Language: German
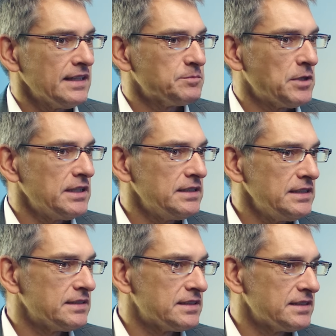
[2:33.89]
dass man in
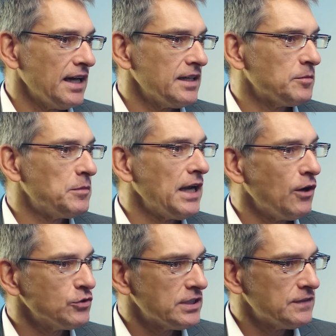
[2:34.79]
diesen Zeiten mit
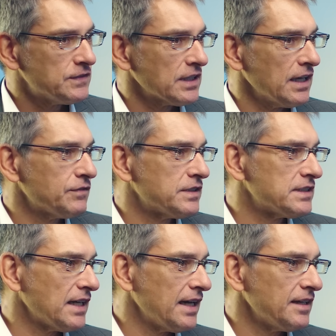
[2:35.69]
Aushilfskräften
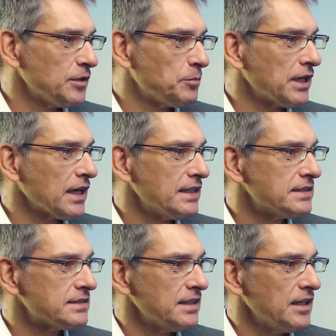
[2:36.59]
zeitlich
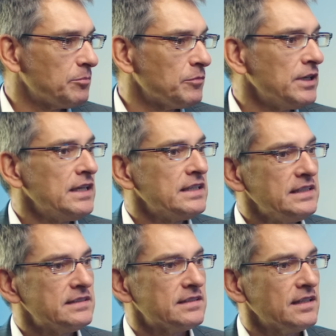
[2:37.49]
begrenzt eben
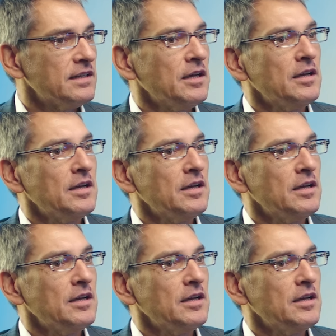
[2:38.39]
diese